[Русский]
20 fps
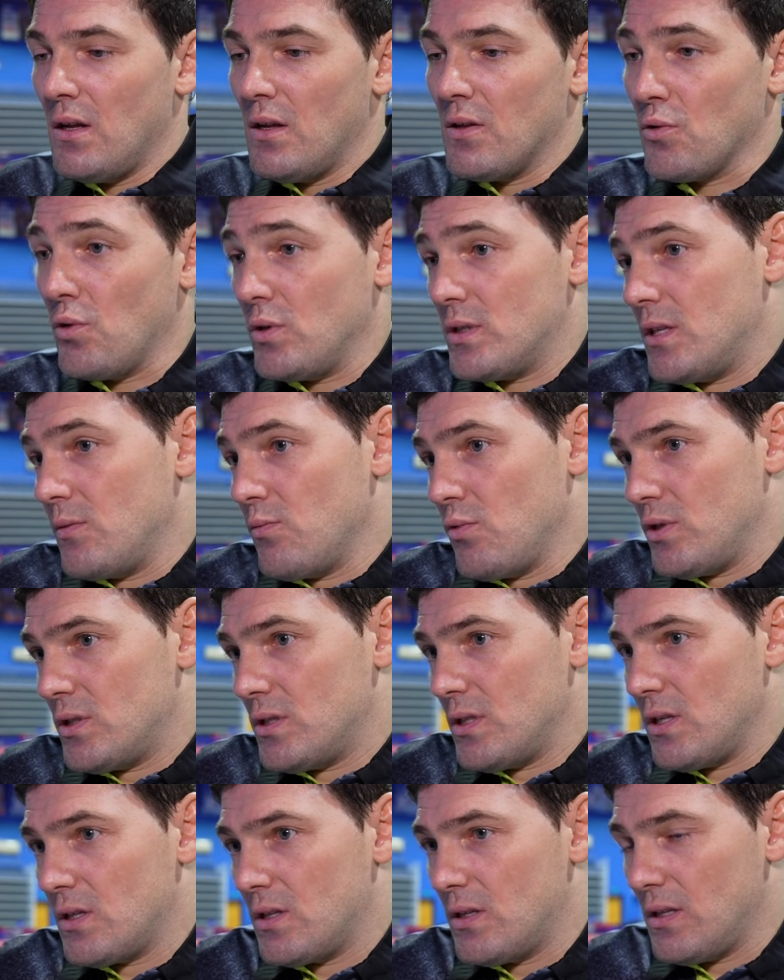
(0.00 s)
Ну, а седьмой
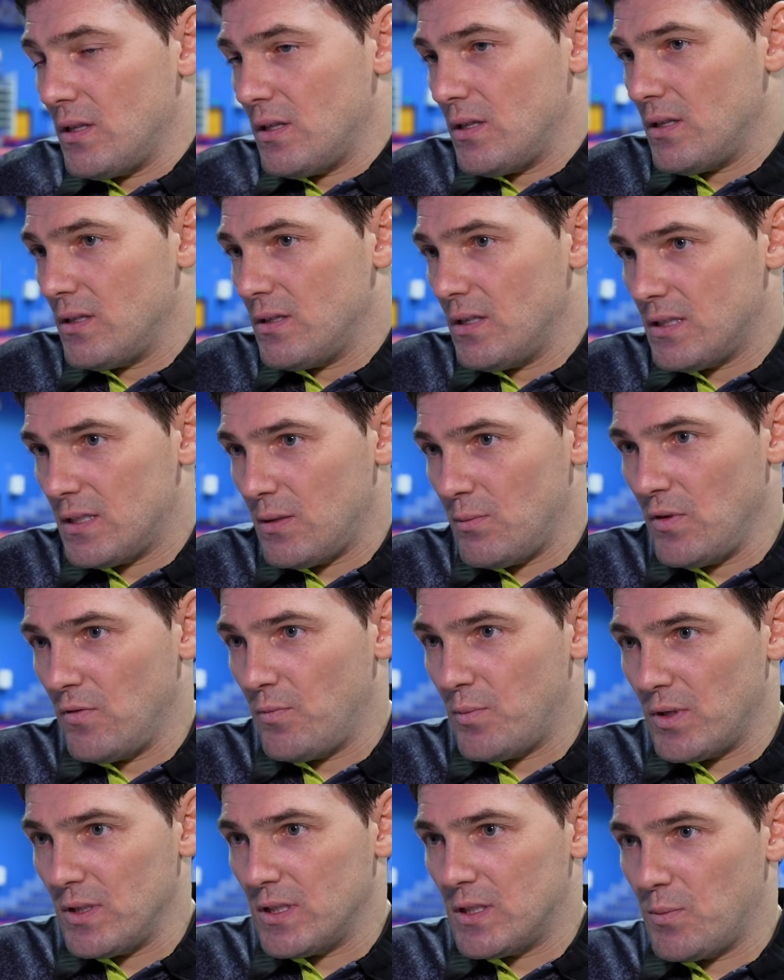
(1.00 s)
сет до, до семи, в
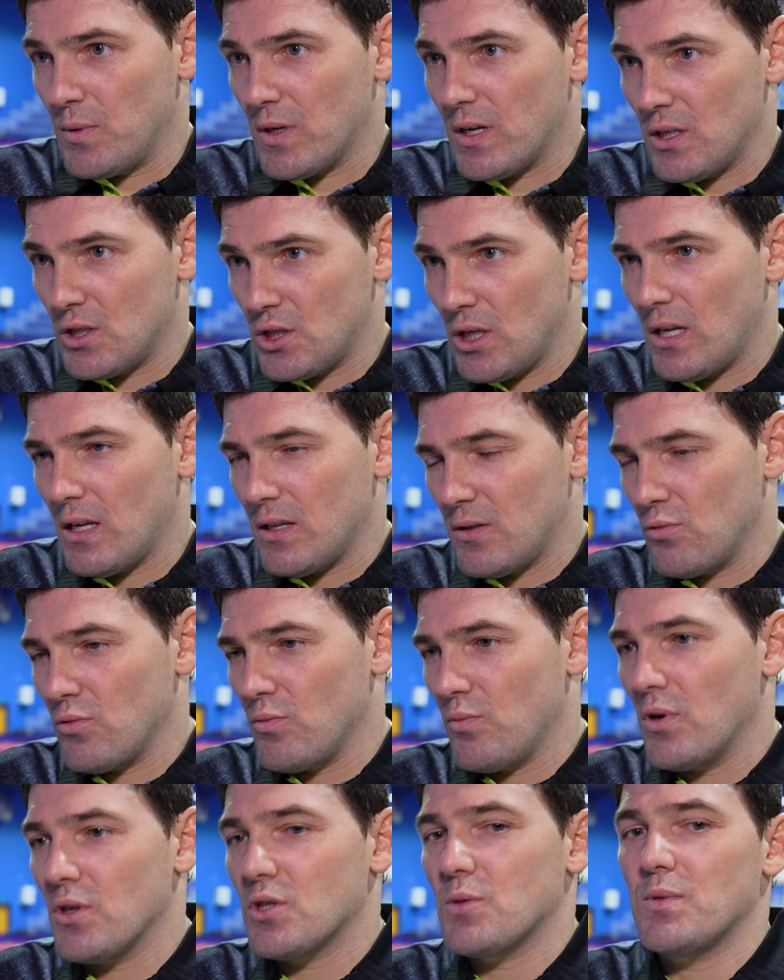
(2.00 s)
принципе, качели идут
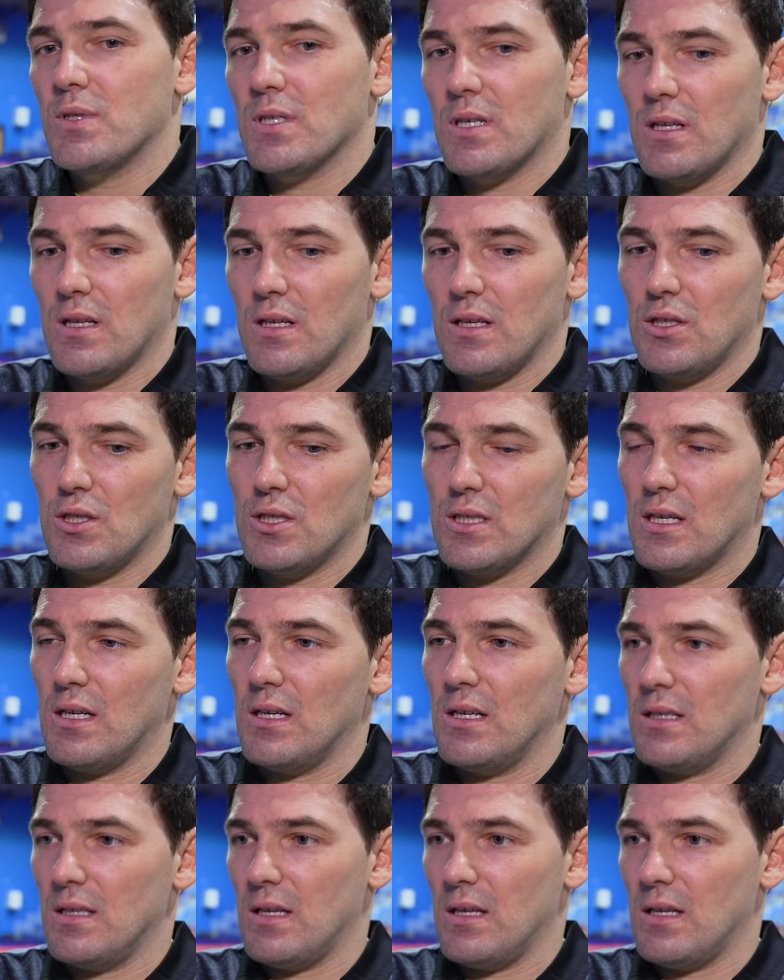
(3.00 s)
больше психологическая